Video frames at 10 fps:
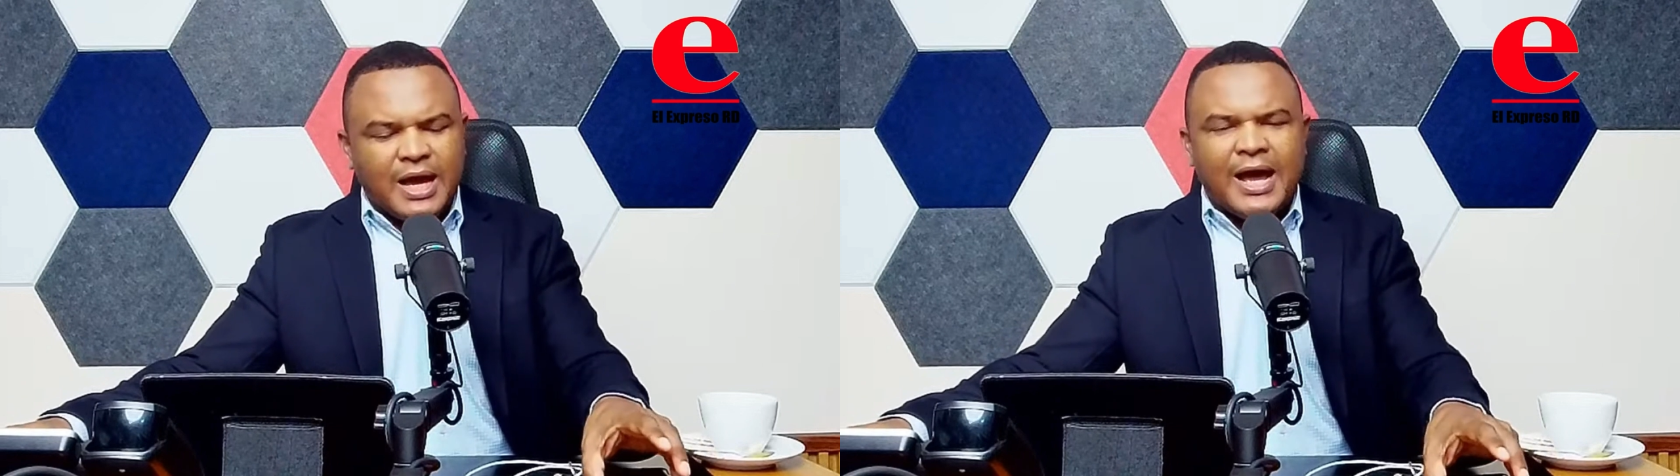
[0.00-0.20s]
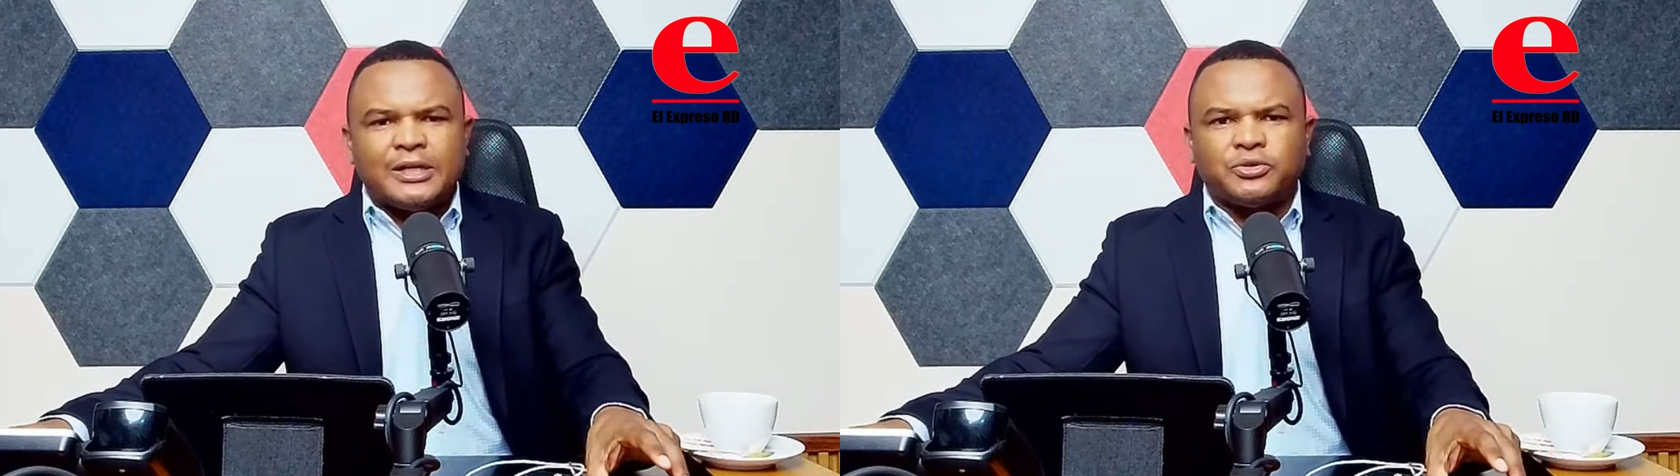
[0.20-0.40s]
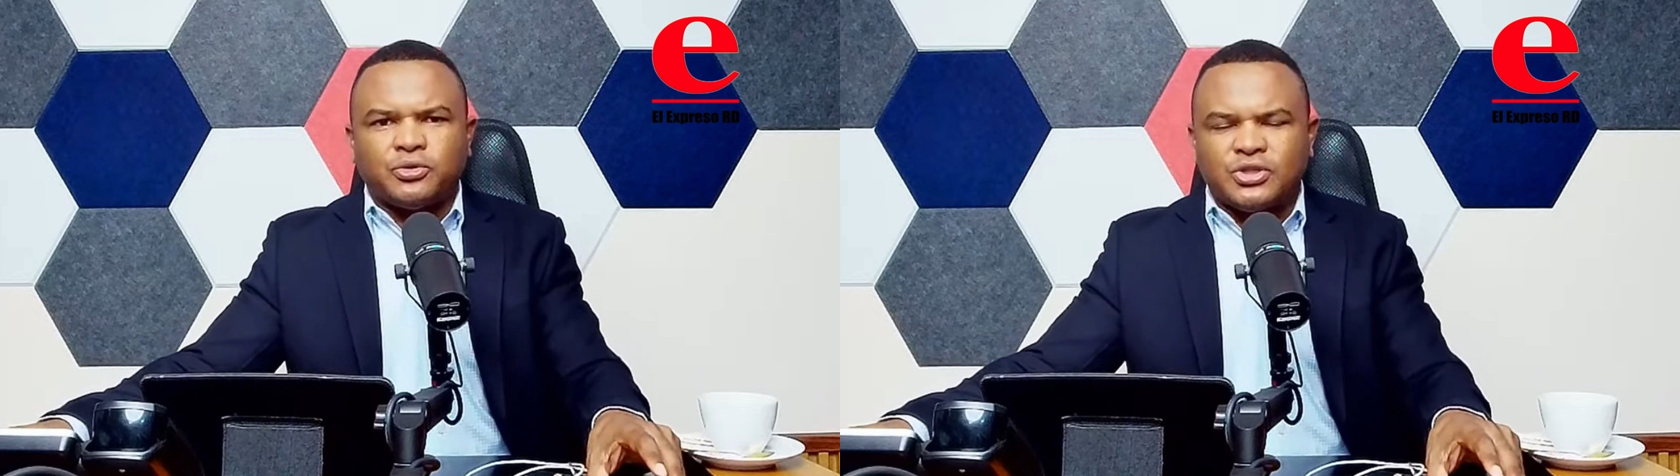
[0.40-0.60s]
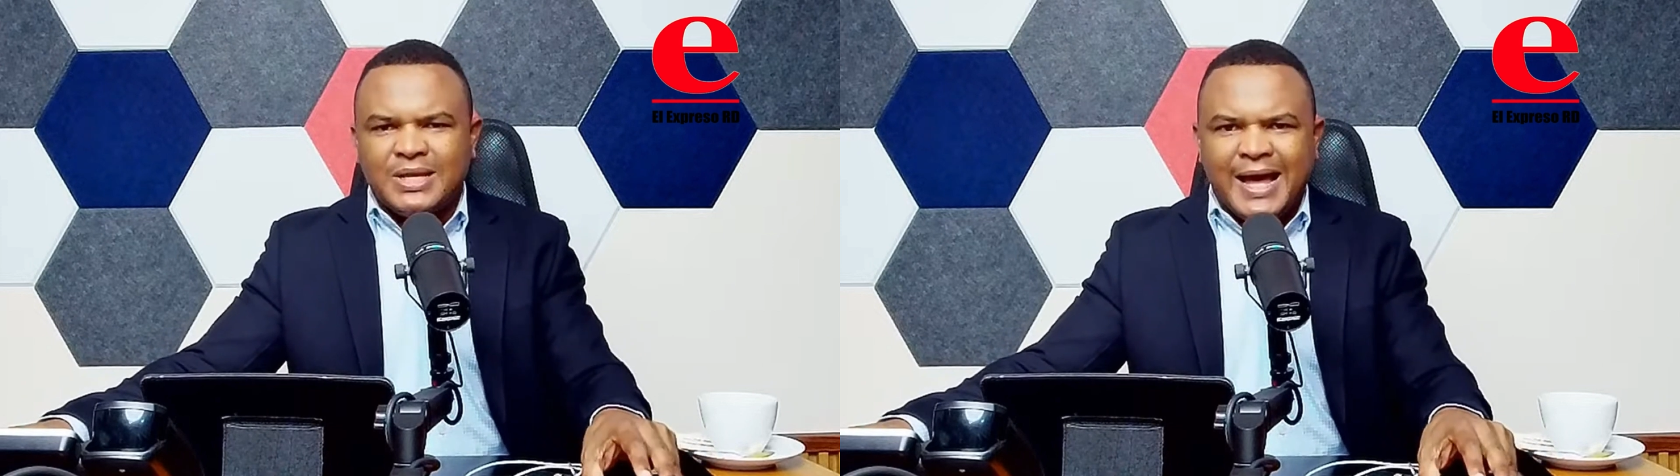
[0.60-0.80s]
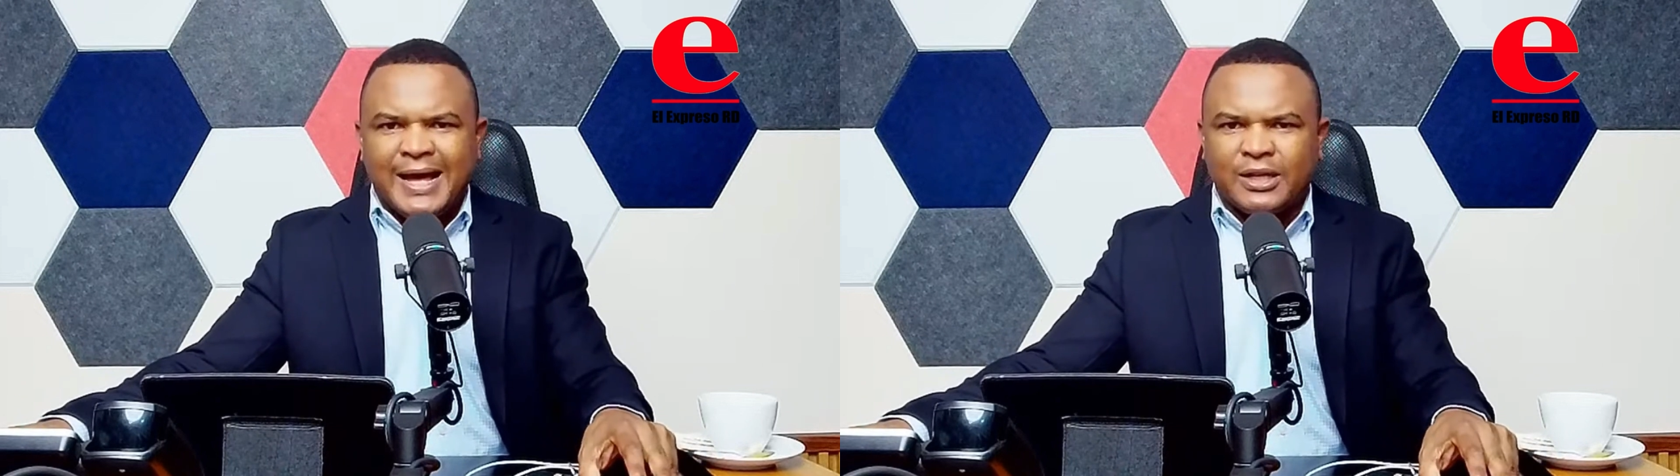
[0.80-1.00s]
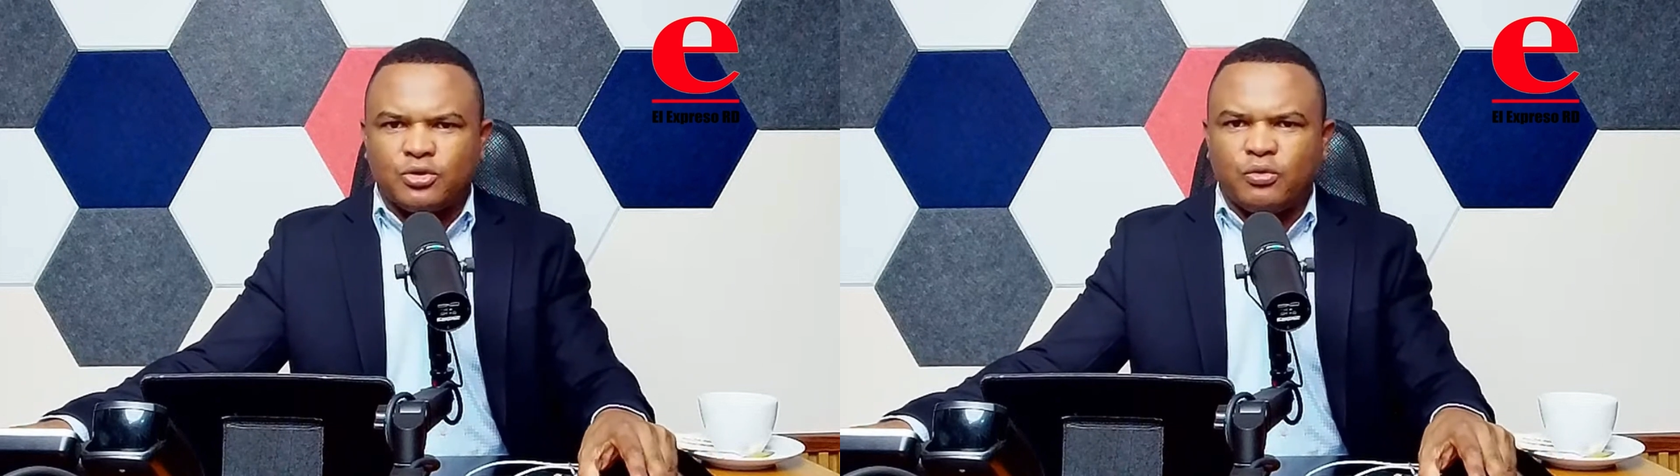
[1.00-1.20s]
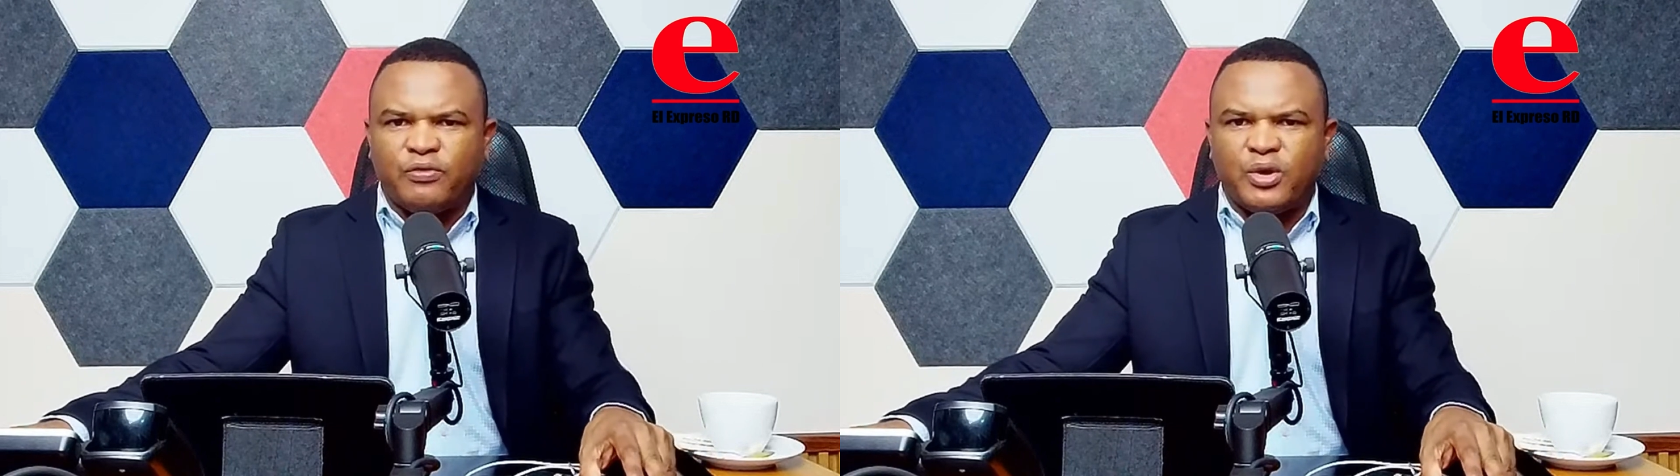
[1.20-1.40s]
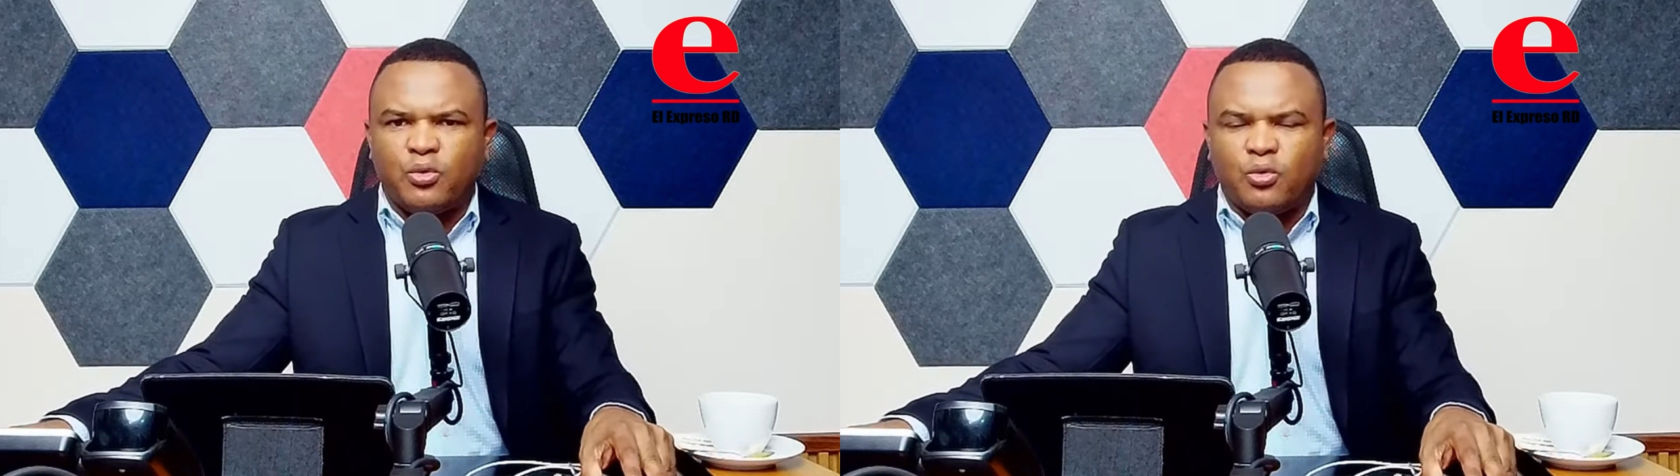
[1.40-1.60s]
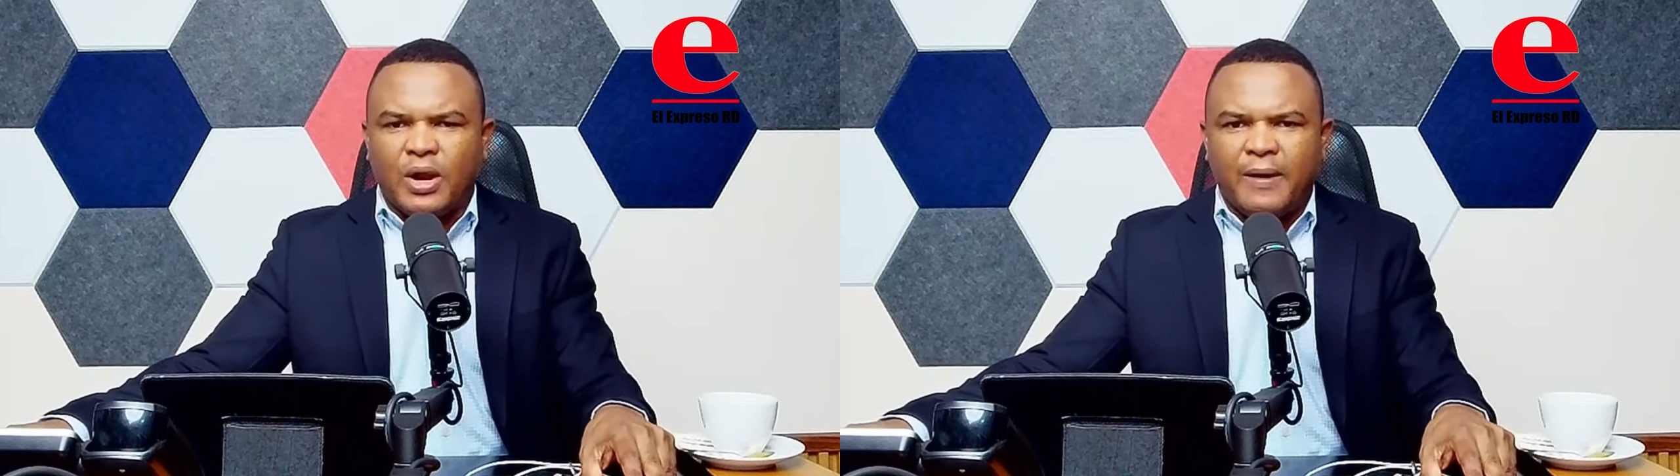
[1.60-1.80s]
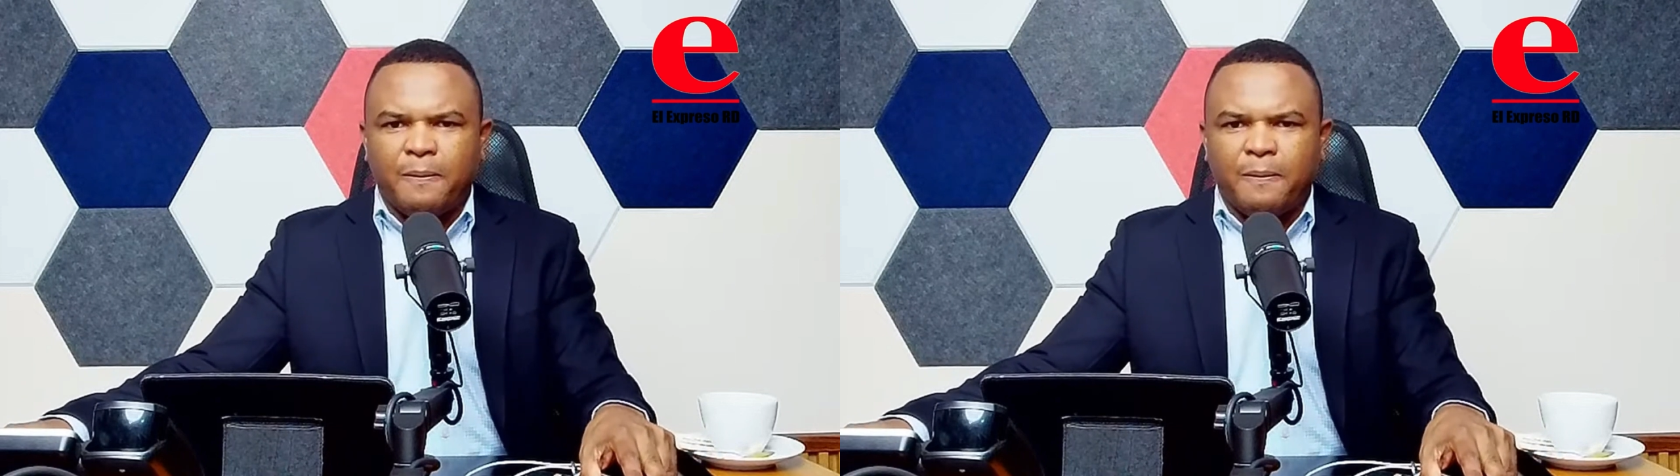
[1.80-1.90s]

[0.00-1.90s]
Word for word: asociar su figura